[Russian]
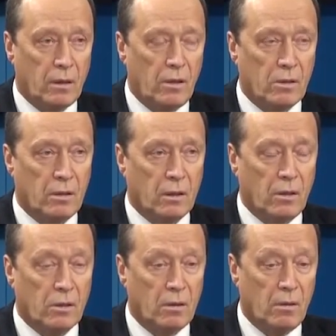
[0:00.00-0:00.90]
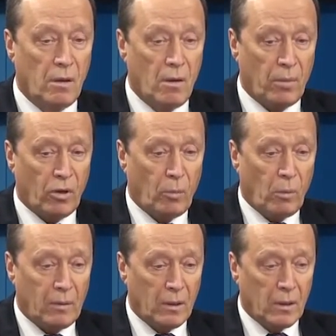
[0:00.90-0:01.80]
Конечно, конечно.
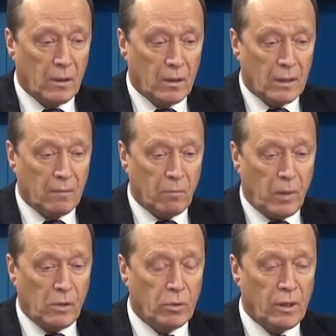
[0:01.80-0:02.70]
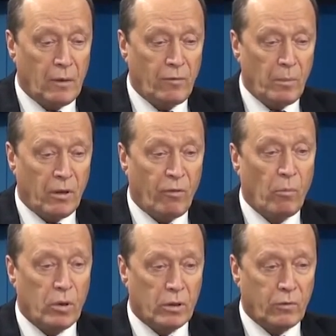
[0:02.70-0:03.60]
Поэтому по результатам выборов
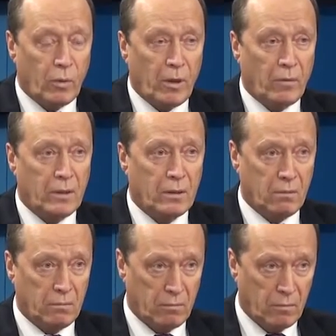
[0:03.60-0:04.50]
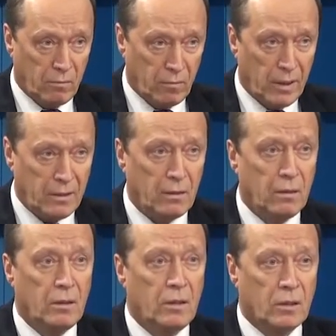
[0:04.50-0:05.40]
может сформироваться власть,
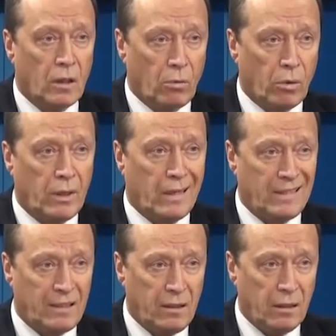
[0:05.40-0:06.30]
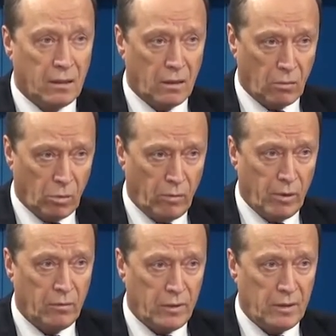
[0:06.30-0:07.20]
с которой Россия
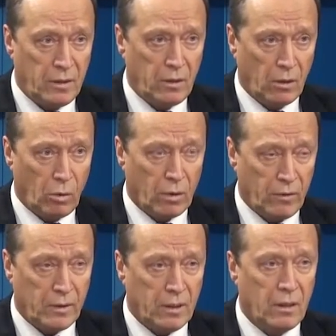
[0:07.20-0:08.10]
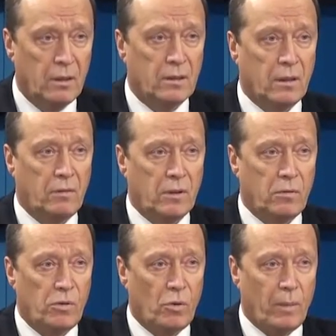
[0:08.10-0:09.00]
готова вести диалог в лице
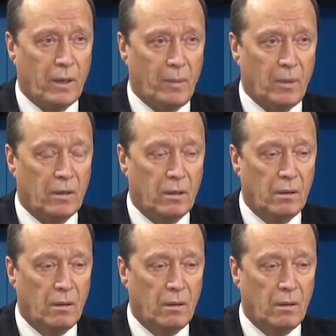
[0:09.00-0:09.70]
соответствующего парламента.